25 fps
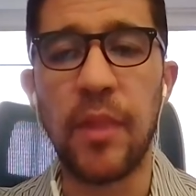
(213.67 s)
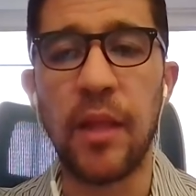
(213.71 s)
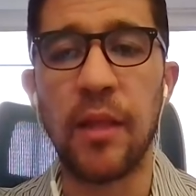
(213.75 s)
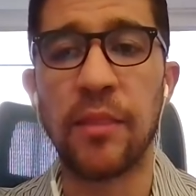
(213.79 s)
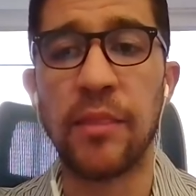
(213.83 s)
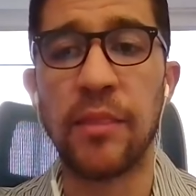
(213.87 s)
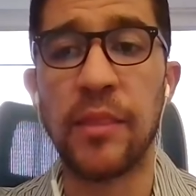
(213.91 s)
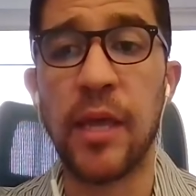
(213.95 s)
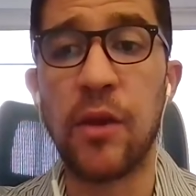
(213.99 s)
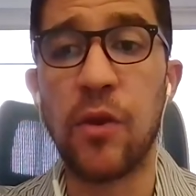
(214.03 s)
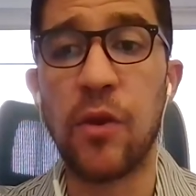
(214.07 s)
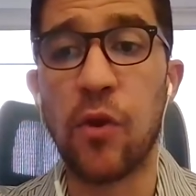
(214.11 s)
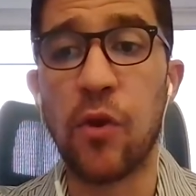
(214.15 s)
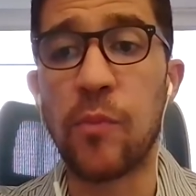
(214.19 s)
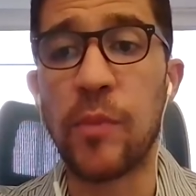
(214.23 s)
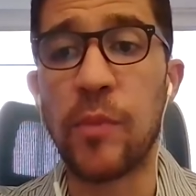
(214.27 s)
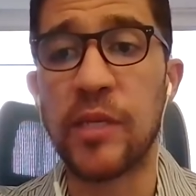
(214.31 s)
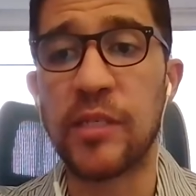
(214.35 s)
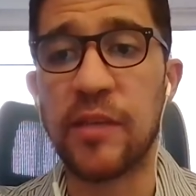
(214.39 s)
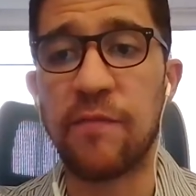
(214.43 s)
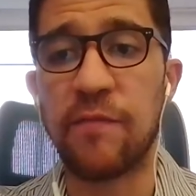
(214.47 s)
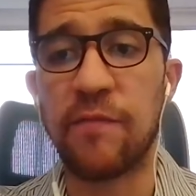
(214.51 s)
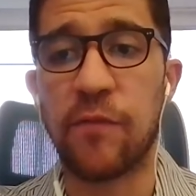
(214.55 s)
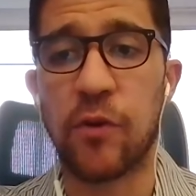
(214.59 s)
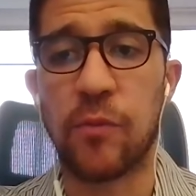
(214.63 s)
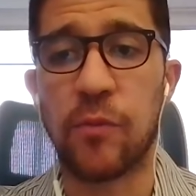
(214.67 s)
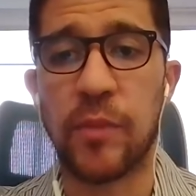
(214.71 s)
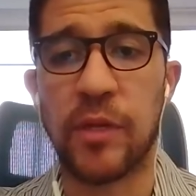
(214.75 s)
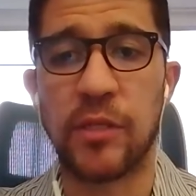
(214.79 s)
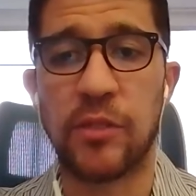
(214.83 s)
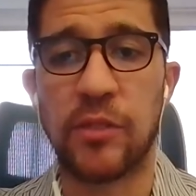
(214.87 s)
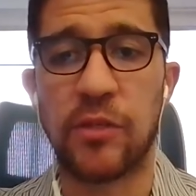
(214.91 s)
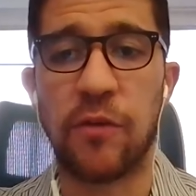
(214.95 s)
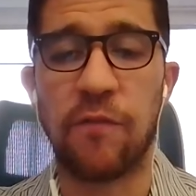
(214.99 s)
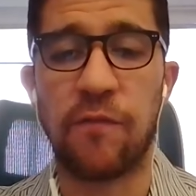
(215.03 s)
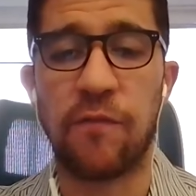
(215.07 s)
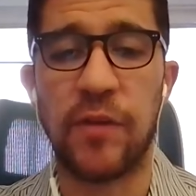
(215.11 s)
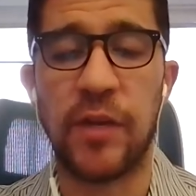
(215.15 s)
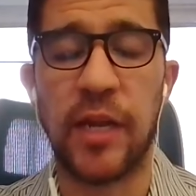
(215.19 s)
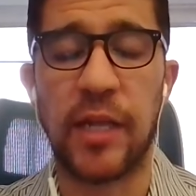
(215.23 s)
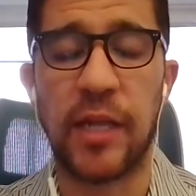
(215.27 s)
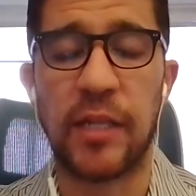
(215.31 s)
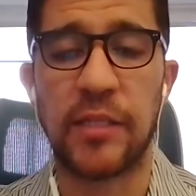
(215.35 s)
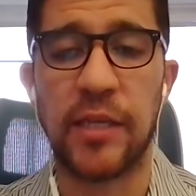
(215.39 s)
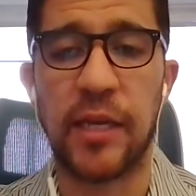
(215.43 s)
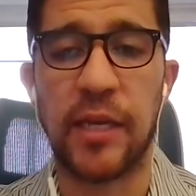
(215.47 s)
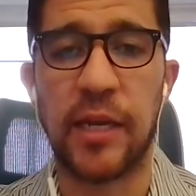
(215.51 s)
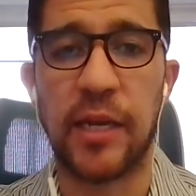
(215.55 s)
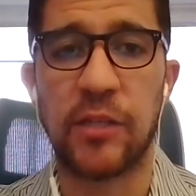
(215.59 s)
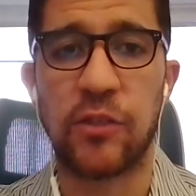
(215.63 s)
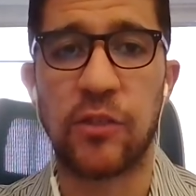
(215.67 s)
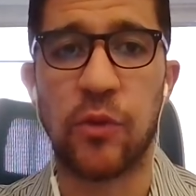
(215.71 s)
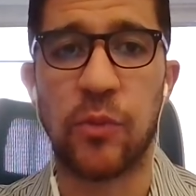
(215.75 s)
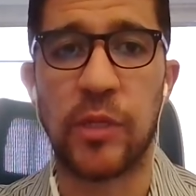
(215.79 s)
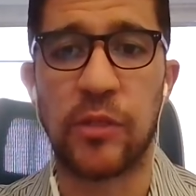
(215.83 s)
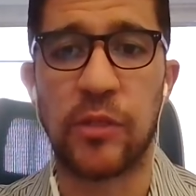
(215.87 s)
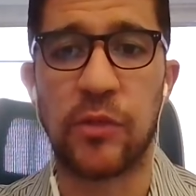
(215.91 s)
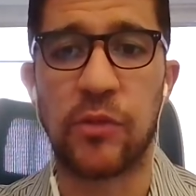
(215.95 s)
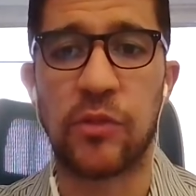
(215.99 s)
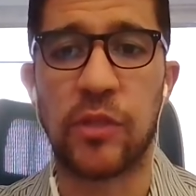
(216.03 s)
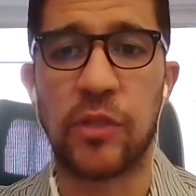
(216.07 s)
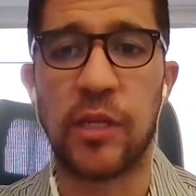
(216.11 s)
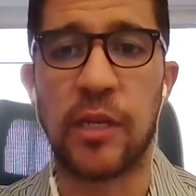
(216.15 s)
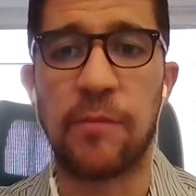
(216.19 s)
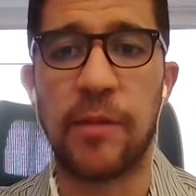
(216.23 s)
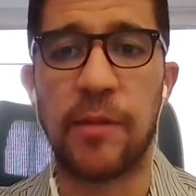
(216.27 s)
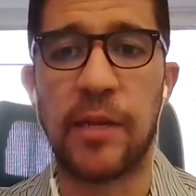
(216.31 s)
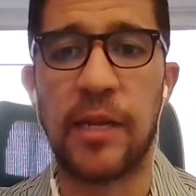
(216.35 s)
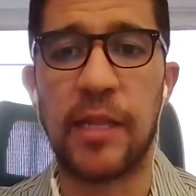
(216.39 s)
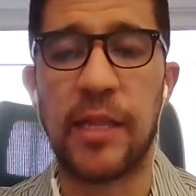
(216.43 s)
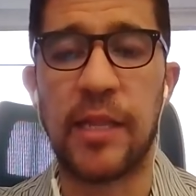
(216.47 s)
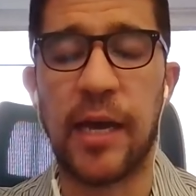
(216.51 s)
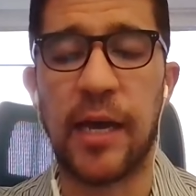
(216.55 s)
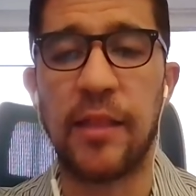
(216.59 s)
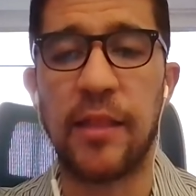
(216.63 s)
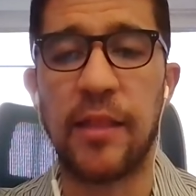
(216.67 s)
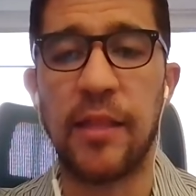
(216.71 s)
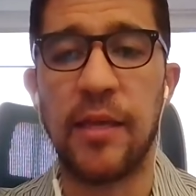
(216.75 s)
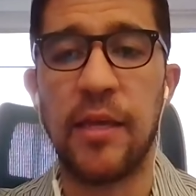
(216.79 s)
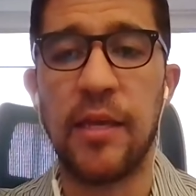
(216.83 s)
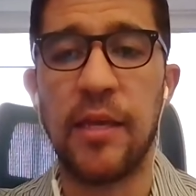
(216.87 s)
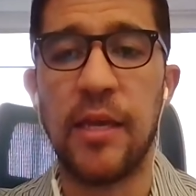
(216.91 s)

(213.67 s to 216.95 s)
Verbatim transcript: de normas de información financiera sobre sostenibilidad